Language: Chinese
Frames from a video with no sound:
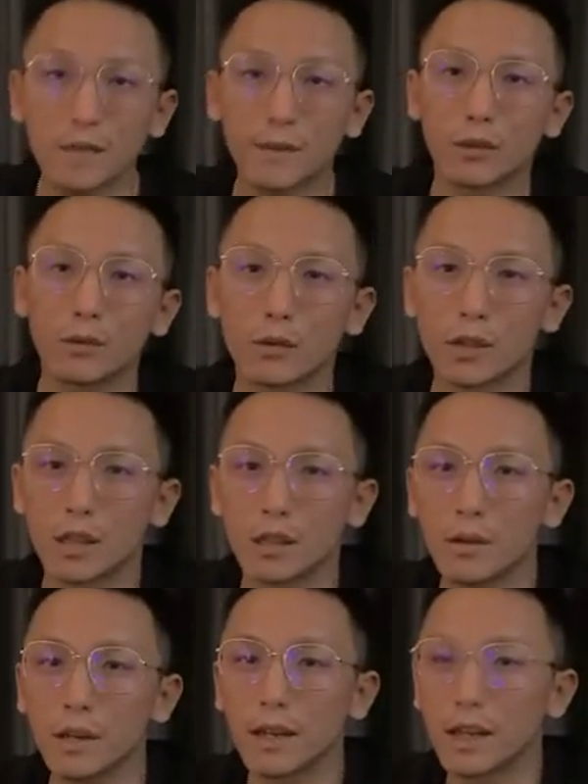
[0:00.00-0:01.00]
高管
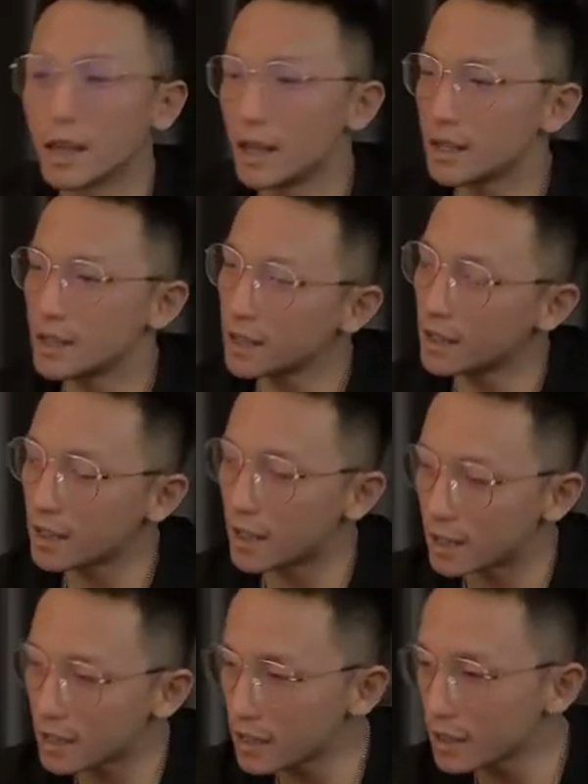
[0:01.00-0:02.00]
尚且如此，
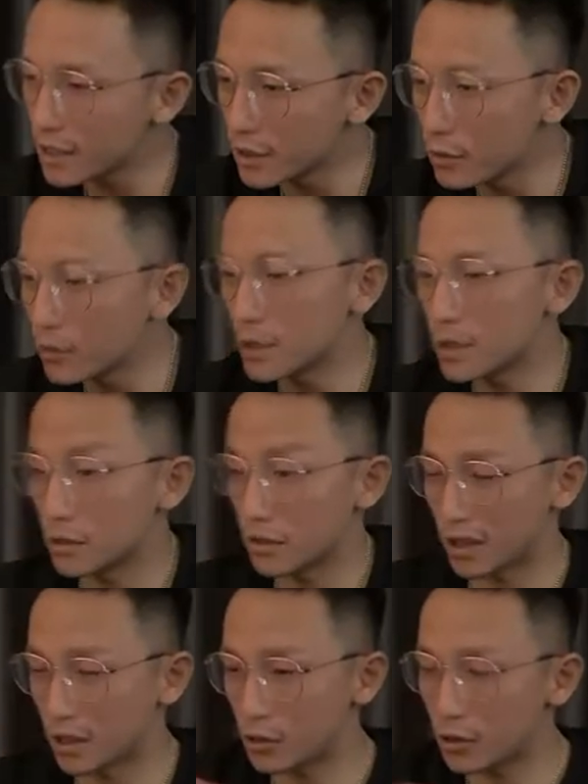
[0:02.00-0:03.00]
更何况普通员
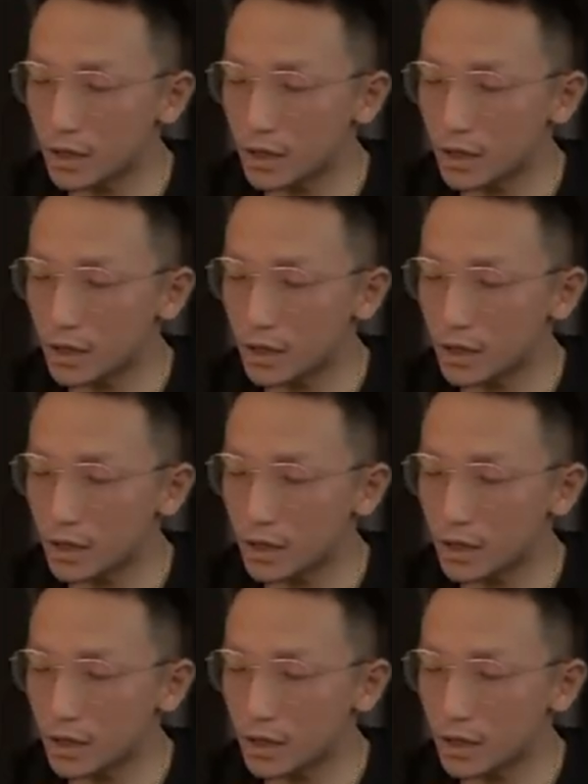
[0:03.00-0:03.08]
工？